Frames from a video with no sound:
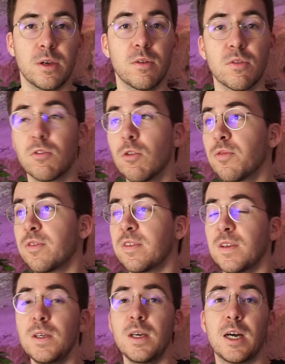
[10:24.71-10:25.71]
Sauf
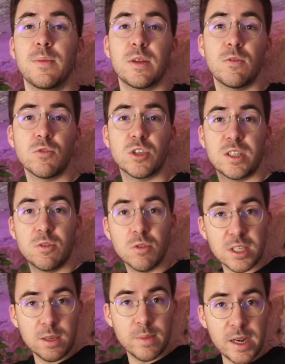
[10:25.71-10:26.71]
si, admettons que j'ai
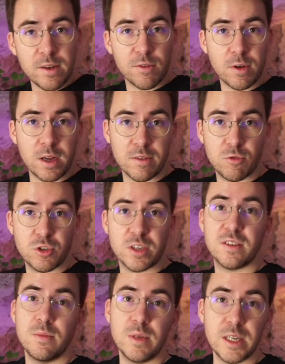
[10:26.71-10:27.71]
d'autres emails sur un sujet
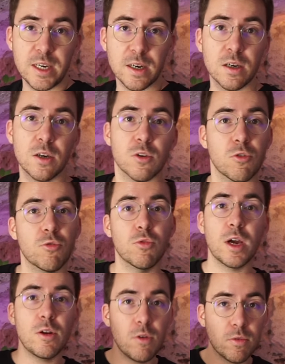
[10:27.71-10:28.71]
similaire que je
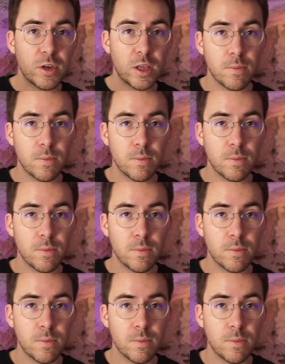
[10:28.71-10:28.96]
voudrais lui envoyer.